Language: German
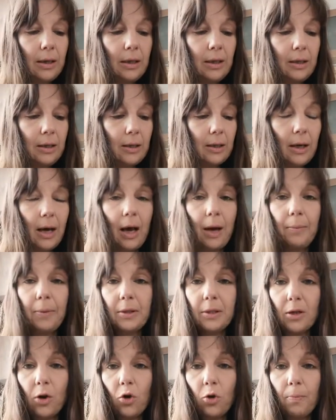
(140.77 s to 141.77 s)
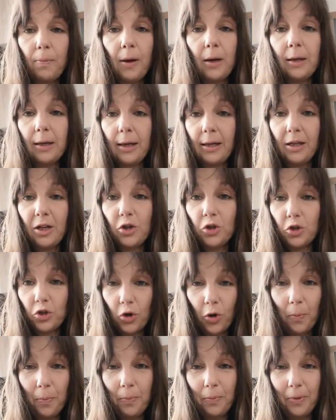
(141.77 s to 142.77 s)
Ich habe jetzt auch bald einen
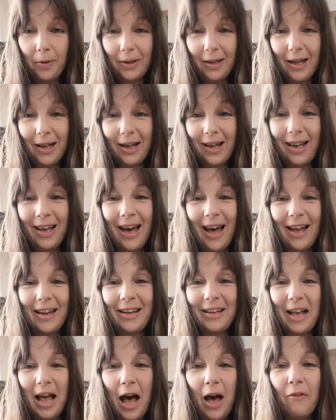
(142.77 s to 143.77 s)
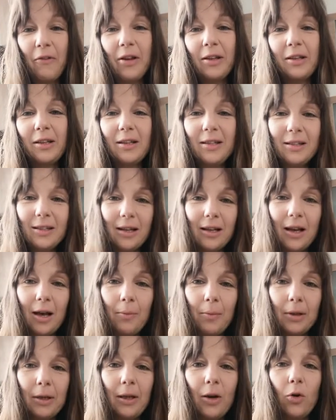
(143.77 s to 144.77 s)
Shop, der gerade in Arbeit ist, da
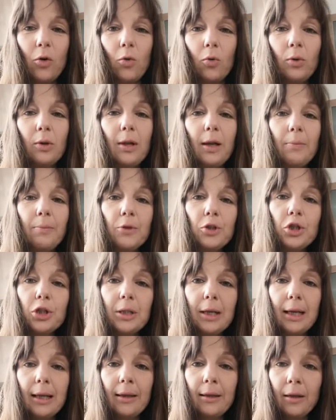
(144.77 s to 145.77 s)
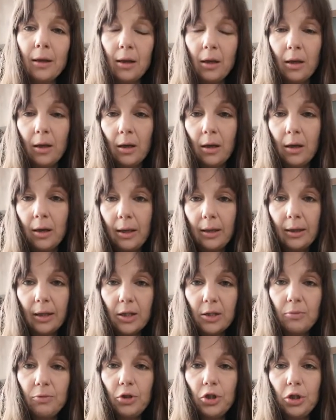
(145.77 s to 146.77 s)
kann man die auch online bestellen. In
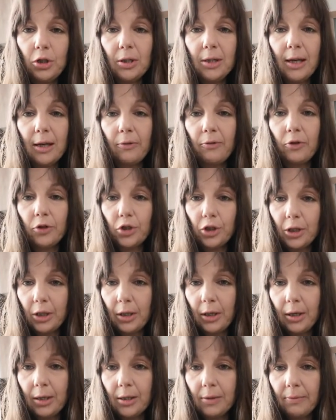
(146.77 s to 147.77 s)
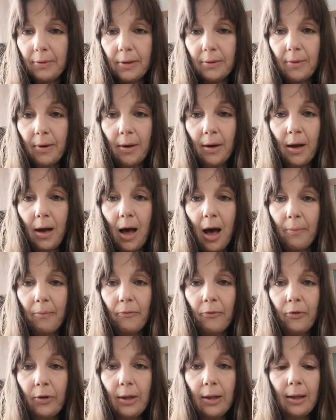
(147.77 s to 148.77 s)
der Zwischenzeit verschicke ich es, wenn es wer
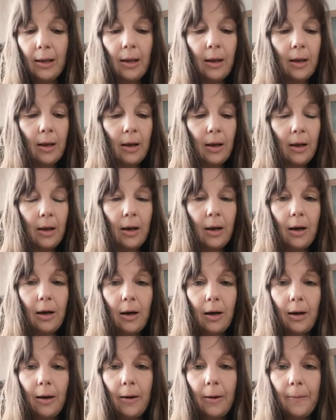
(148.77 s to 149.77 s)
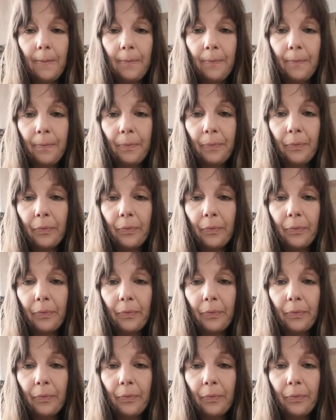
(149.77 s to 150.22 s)
haben will. Äh,